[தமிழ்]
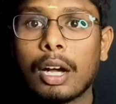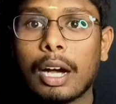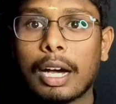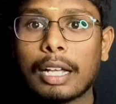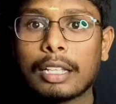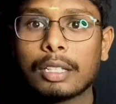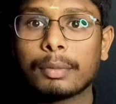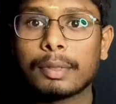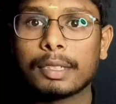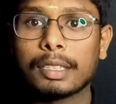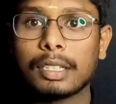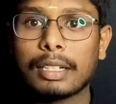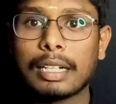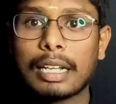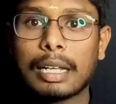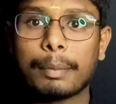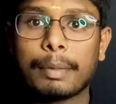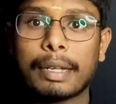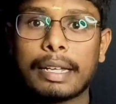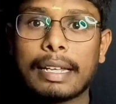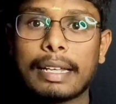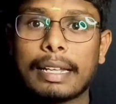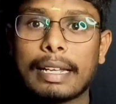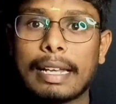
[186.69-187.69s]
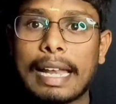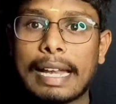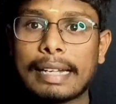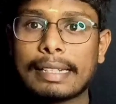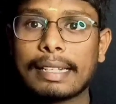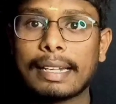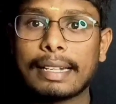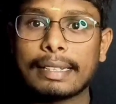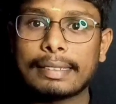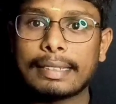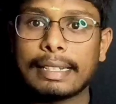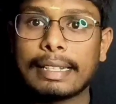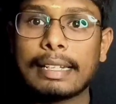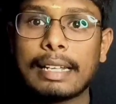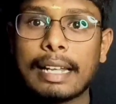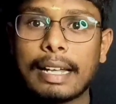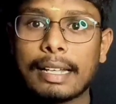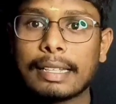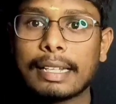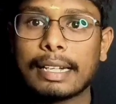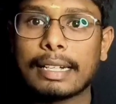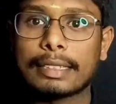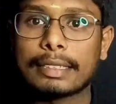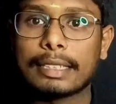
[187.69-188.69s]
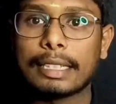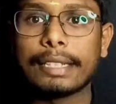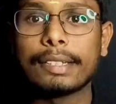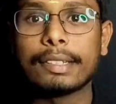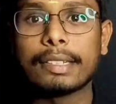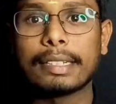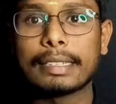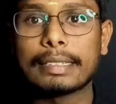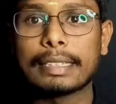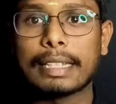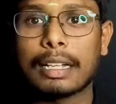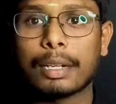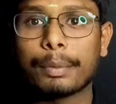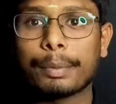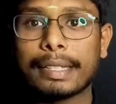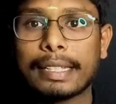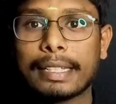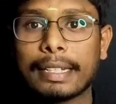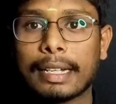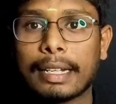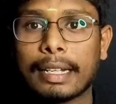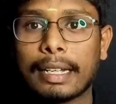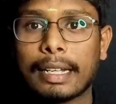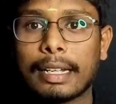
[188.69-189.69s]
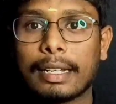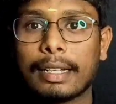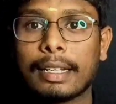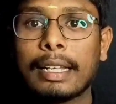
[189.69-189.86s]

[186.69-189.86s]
அது மட்டும் இல்லாமல் லெட்டர்ஸ் இல்லாத இடத்துலையும் நிறுத்த ஆரம்பிக்கிறாங்க